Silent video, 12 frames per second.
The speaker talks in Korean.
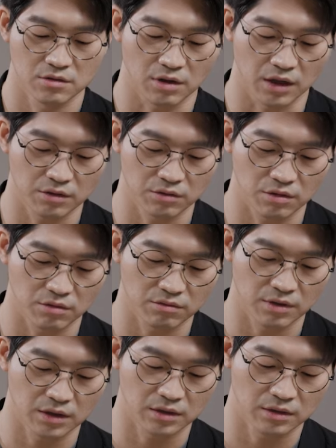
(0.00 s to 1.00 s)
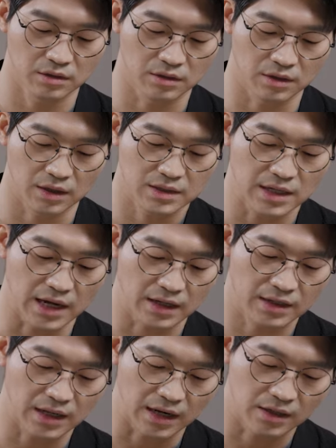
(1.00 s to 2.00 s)
저 같은 경우에는
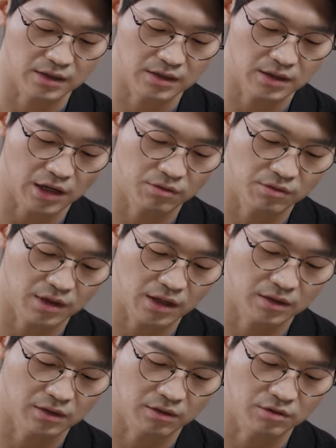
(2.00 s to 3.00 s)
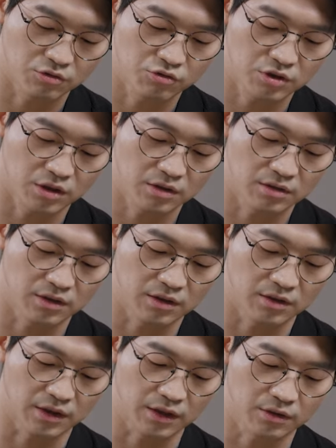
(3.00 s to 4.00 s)
작은 양을 사용을 하는 것을 추천을
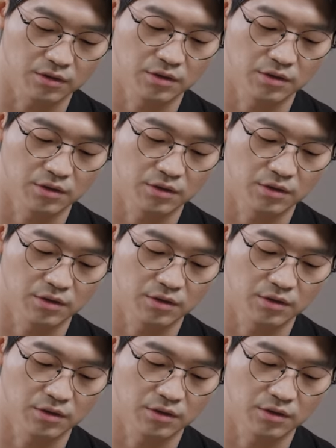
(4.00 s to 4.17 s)
드리는데요,